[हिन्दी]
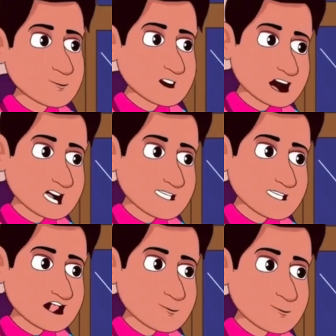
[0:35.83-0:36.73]
अब,
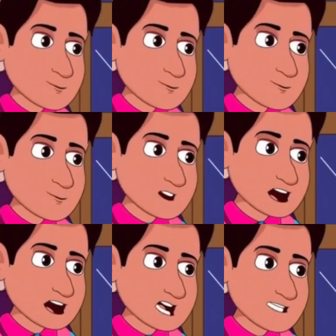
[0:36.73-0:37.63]
अब,
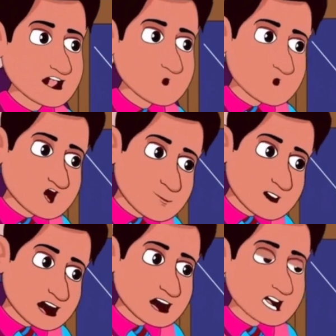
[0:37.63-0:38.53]
सर आज
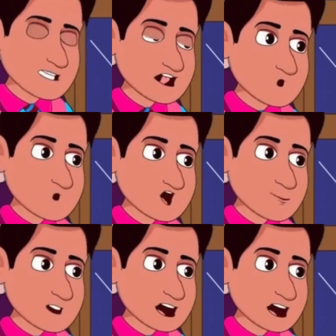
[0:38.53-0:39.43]
जल्दी जाना
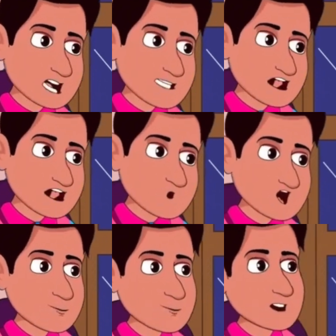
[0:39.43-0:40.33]
जरूरी है
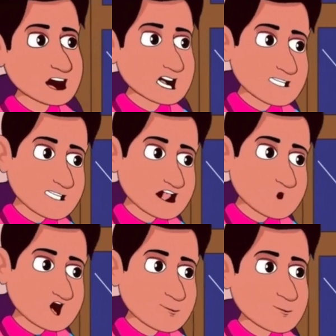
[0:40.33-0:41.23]
बेटे को स्कूल के
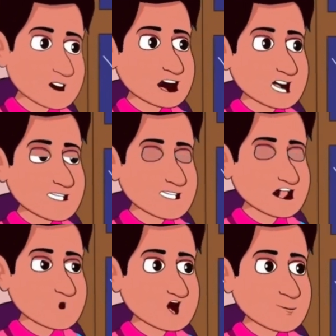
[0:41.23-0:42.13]
जरूरी
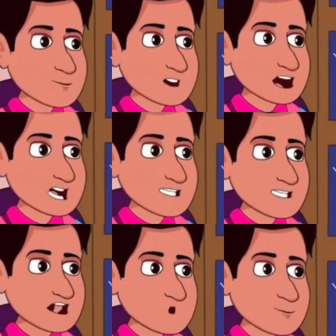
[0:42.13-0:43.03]
सामान खरीदने ले जाना
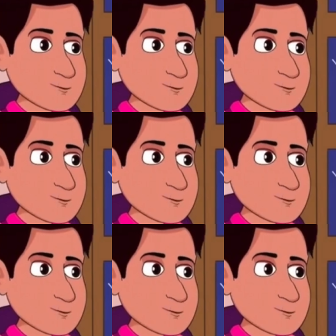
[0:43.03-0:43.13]
है ना